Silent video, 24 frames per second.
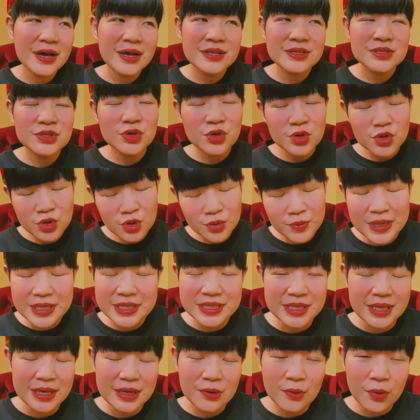ちょっと
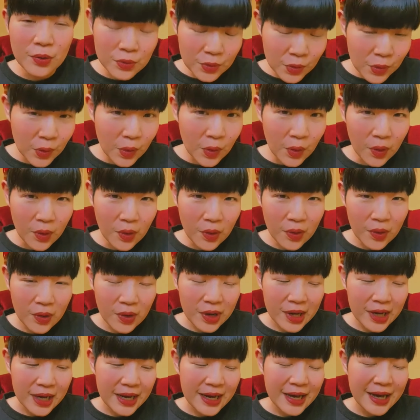待って、この
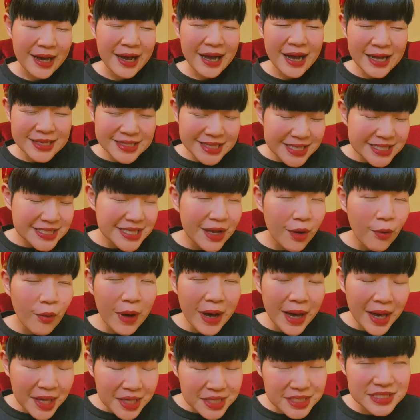派手さ
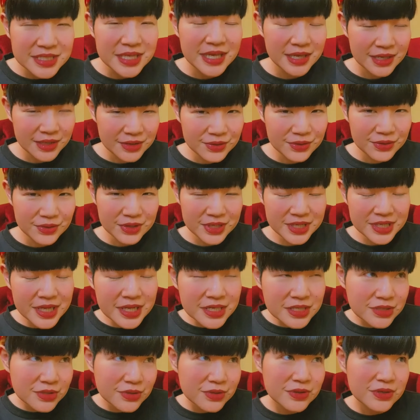を愛している
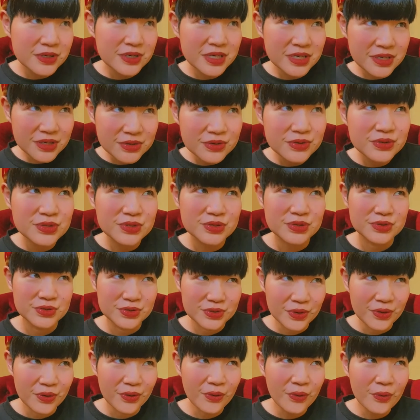北九州
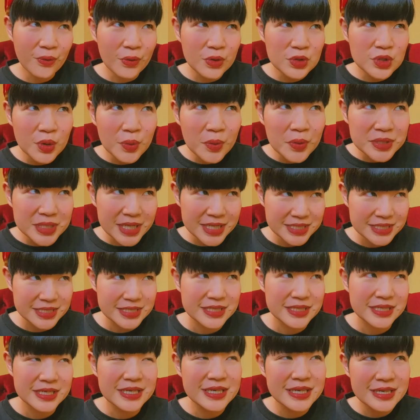の子供た
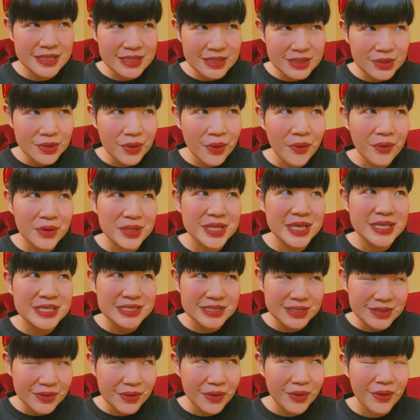ち、きっと
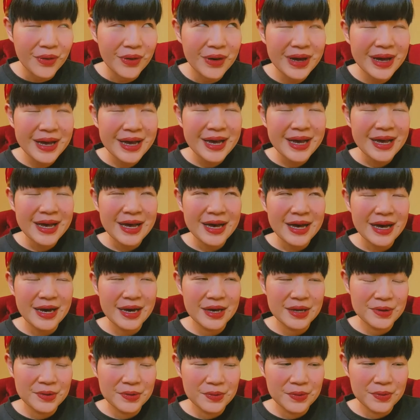私の、
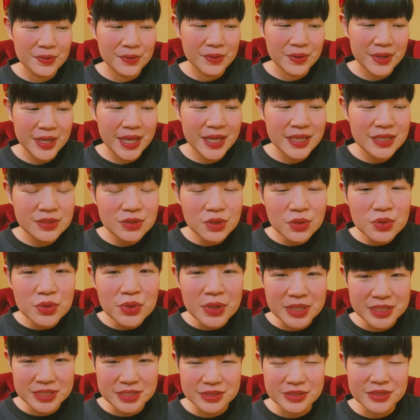あの、
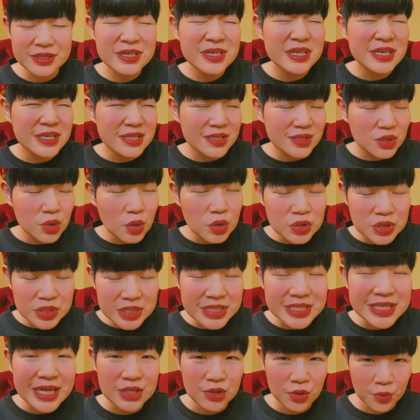ヘッドドレス、きっと好
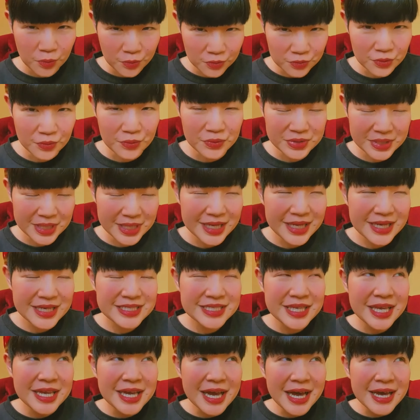きだと思うと思って、
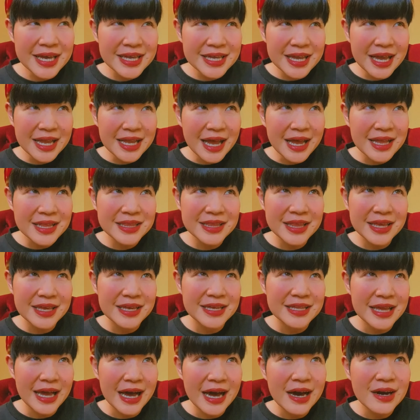世界観
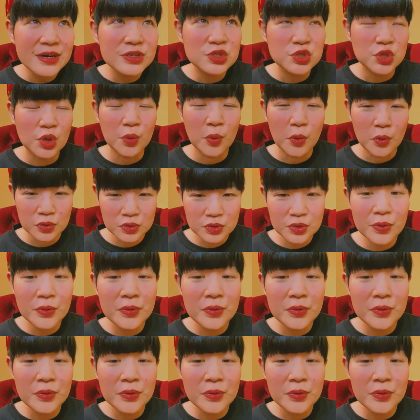的に合うと思うと